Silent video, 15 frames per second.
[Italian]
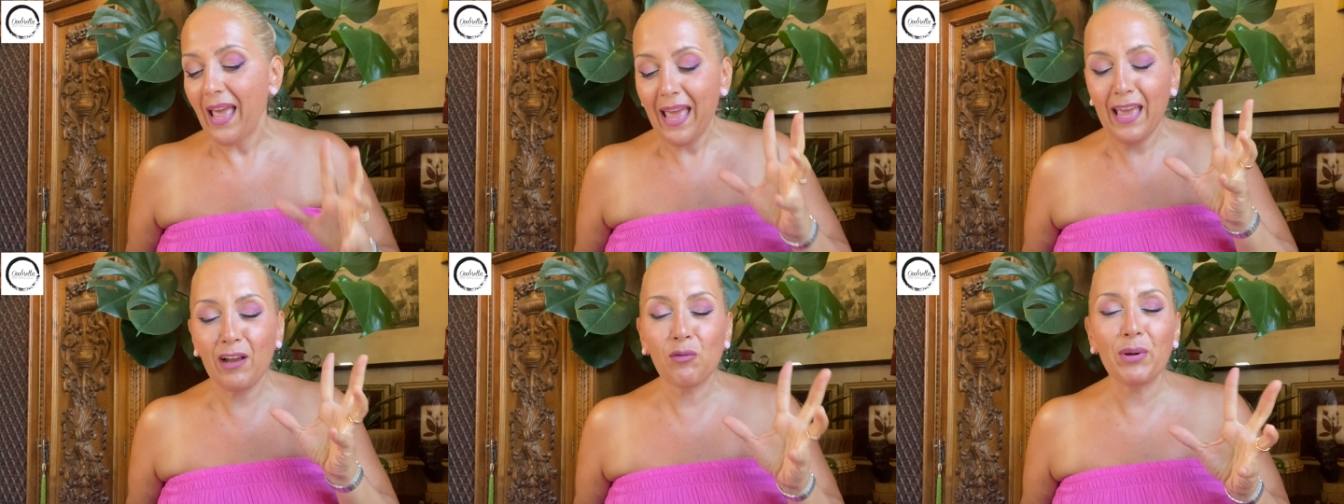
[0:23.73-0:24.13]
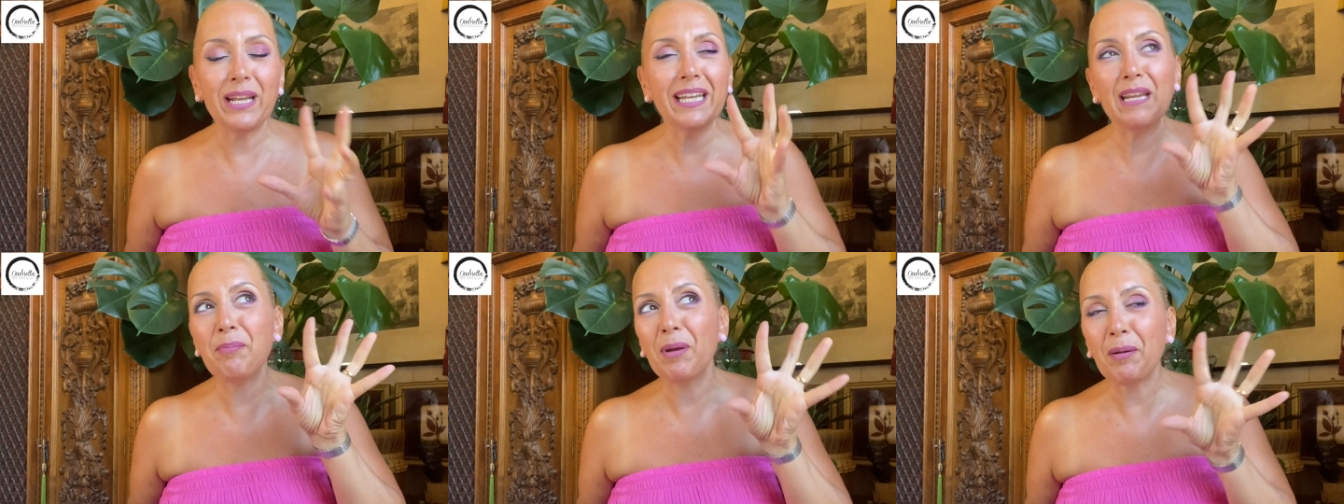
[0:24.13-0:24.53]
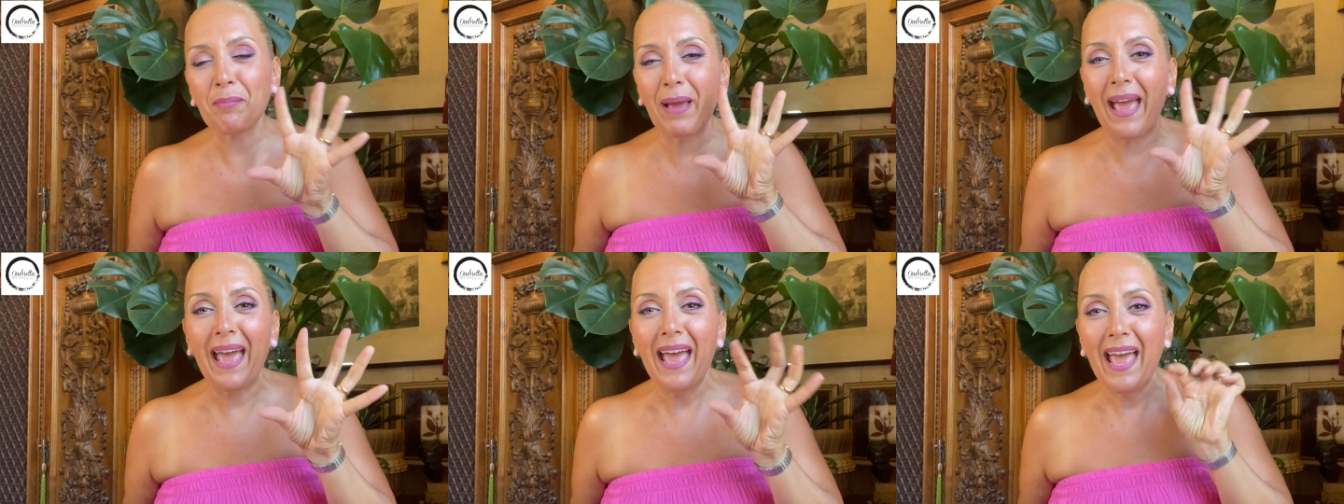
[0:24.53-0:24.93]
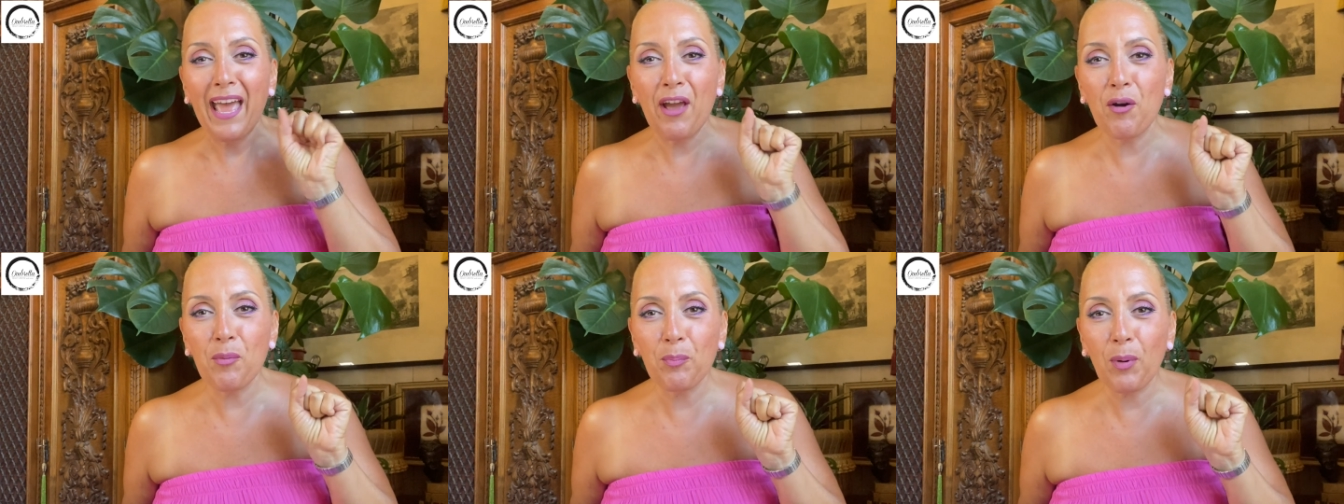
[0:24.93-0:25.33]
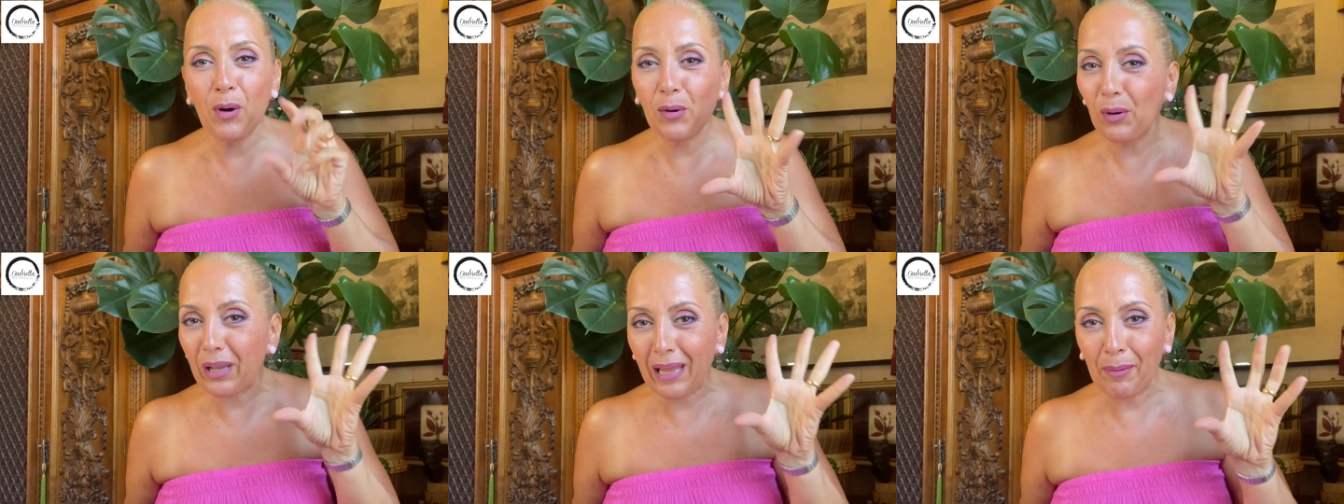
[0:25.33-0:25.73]
e quindi per me è un
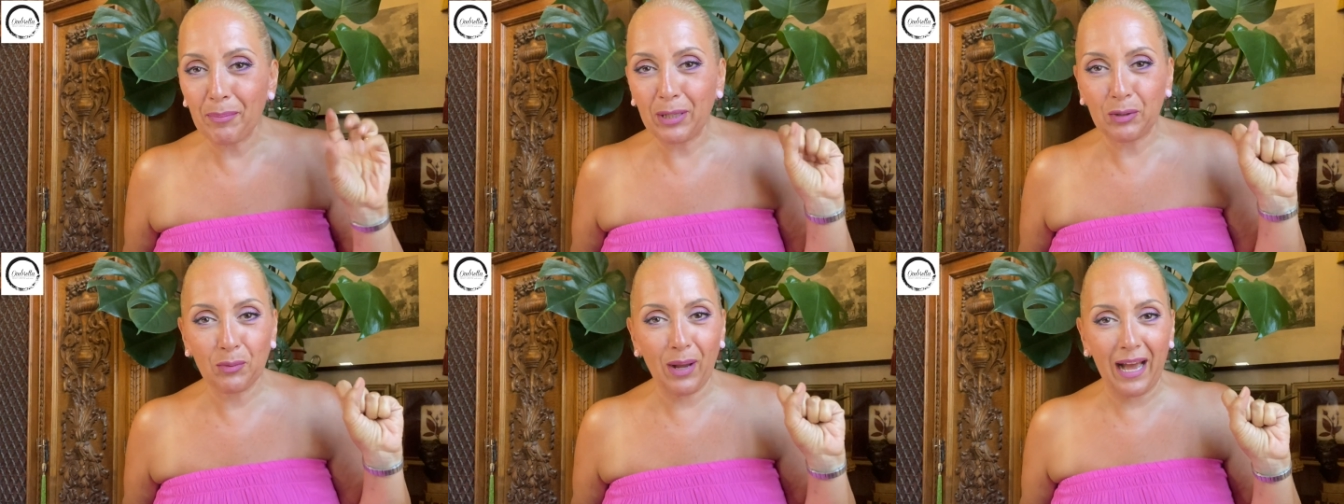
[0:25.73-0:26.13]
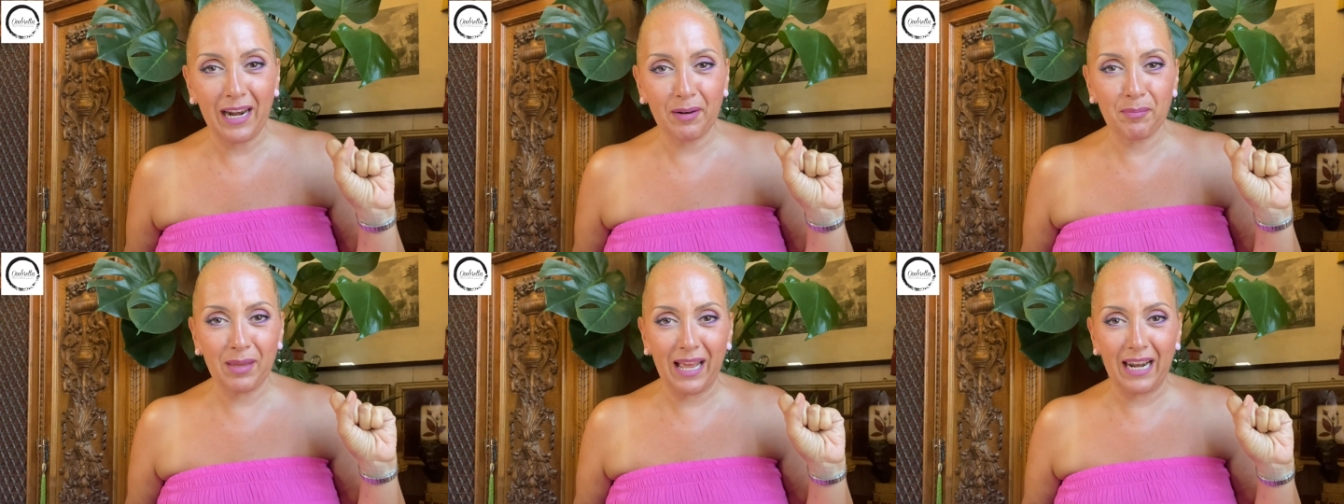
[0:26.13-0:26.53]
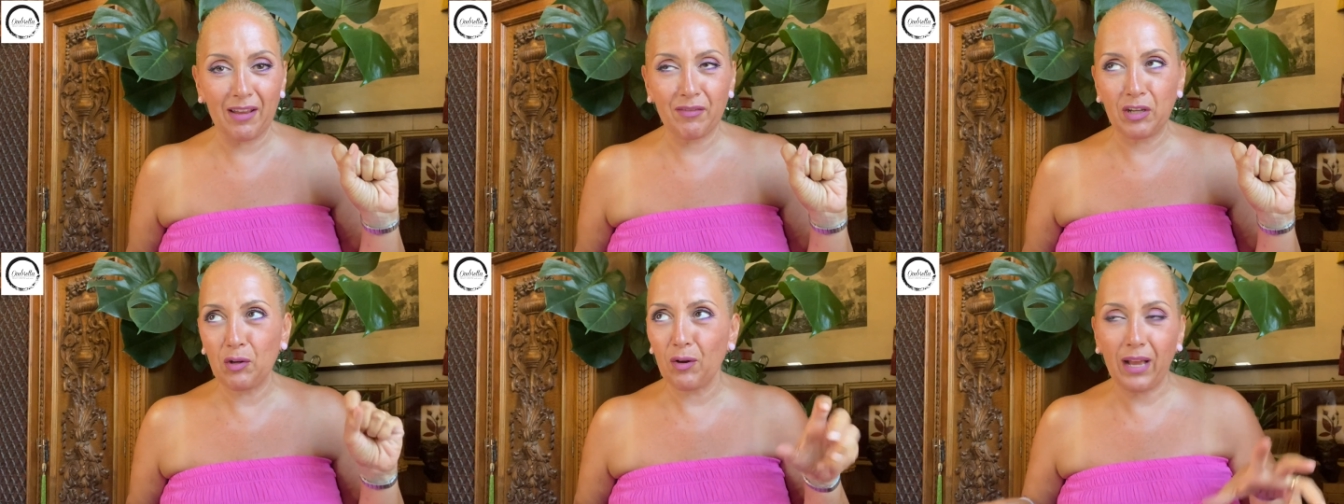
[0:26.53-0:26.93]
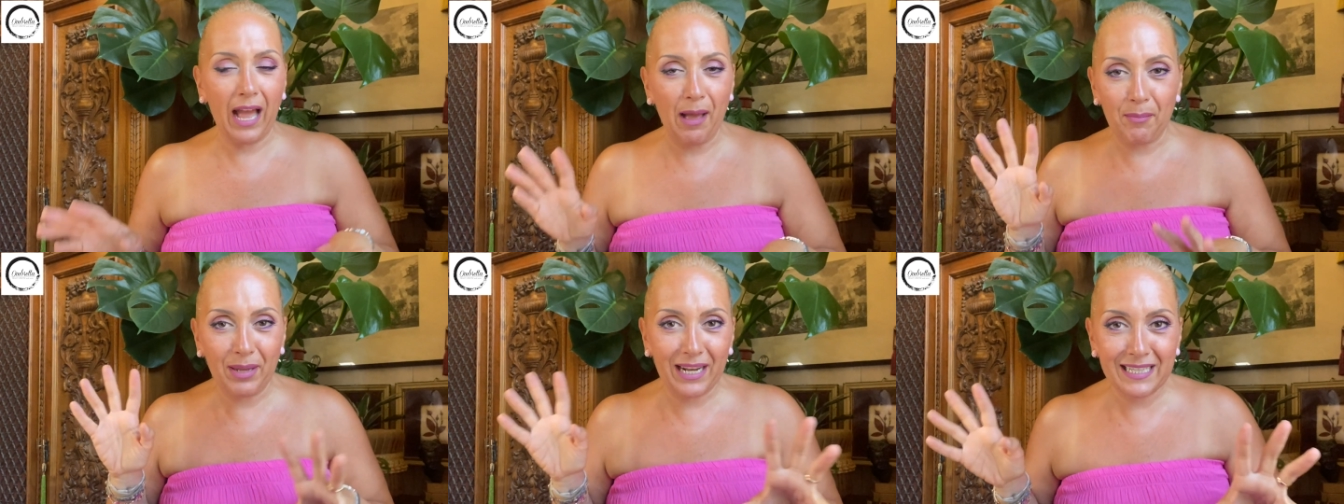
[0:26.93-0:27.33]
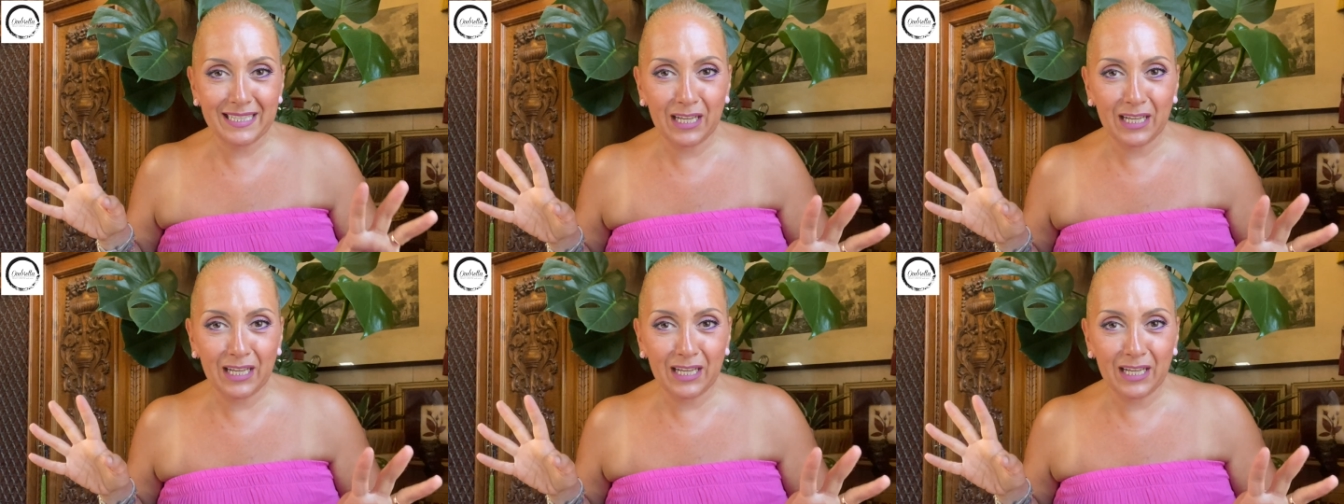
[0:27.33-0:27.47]
po' riabituarmi alla videocamera.